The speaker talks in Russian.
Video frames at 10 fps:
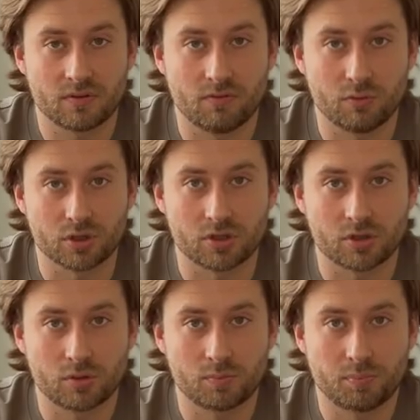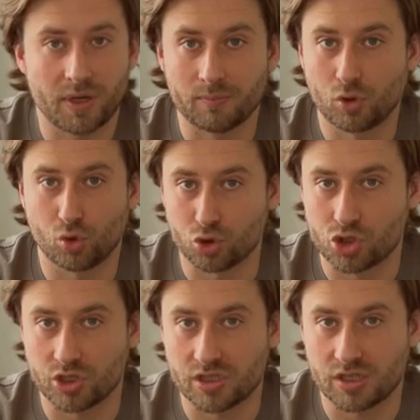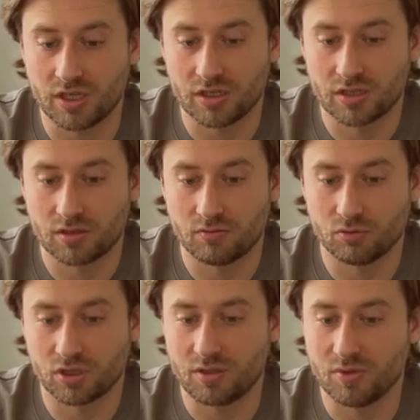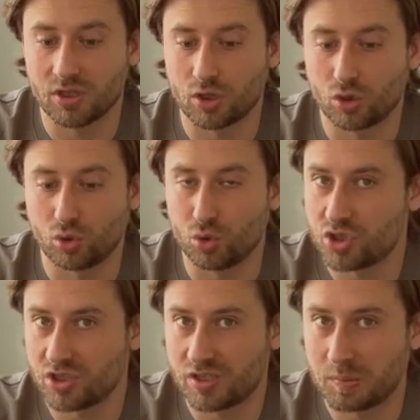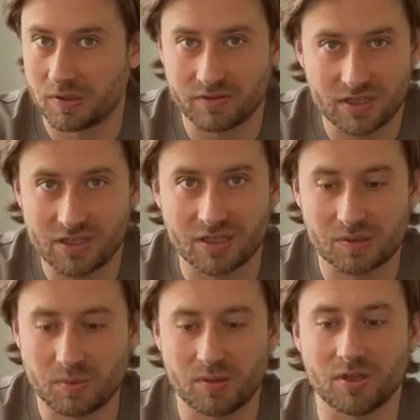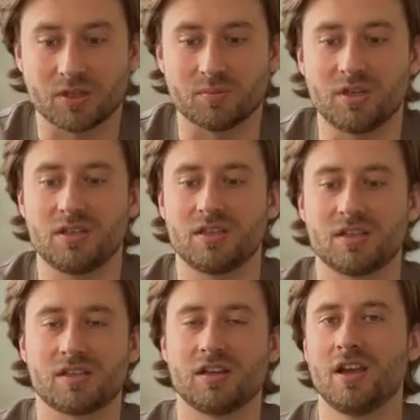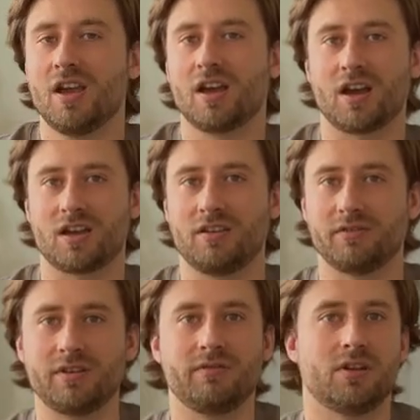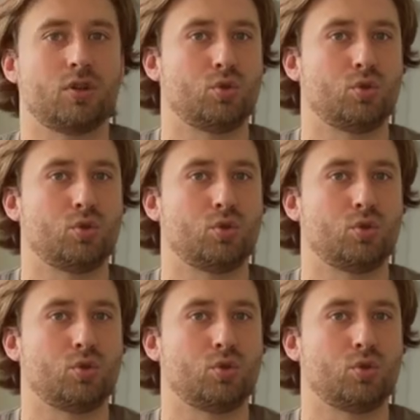Вот прям точность, да? Вот именно точность проведения эксперимента. Мне интересно, как они выявили